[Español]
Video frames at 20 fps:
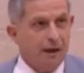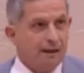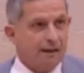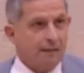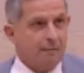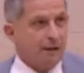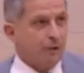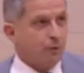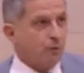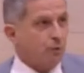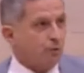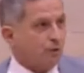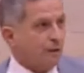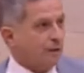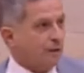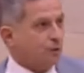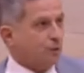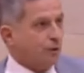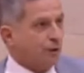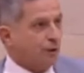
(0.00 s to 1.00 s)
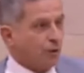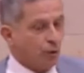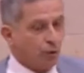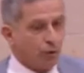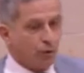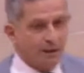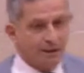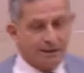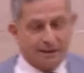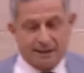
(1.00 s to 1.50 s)
que ha hablado que ustedes son
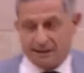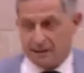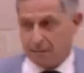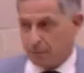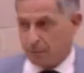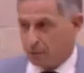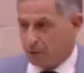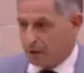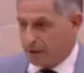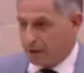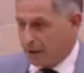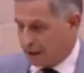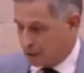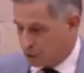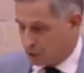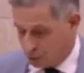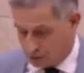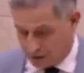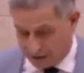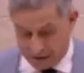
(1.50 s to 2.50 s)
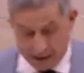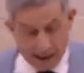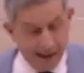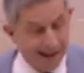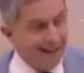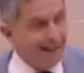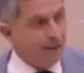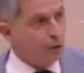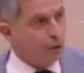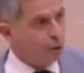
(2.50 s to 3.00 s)
ecologistas, que protegen las cosas,
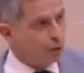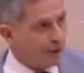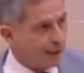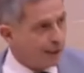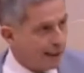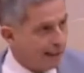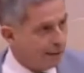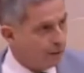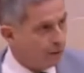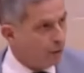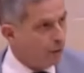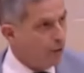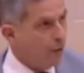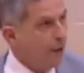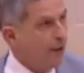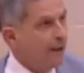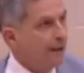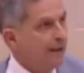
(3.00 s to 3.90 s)
intoxicando,